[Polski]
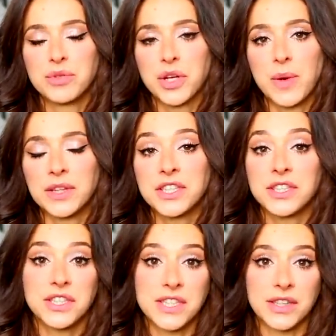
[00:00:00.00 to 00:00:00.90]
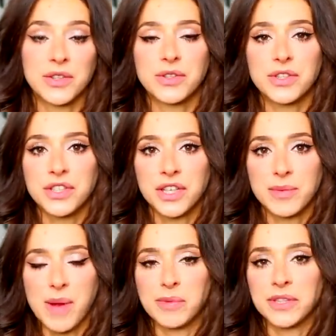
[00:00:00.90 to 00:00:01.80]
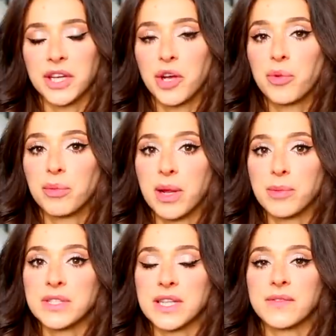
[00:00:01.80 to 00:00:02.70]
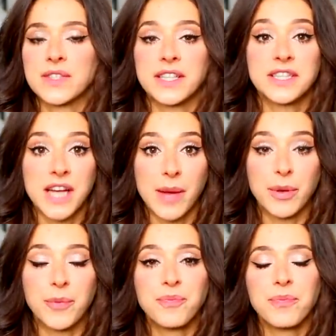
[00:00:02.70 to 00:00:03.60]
przekłada się też na to, że nie mamy takiego problemu ze wzdęciami.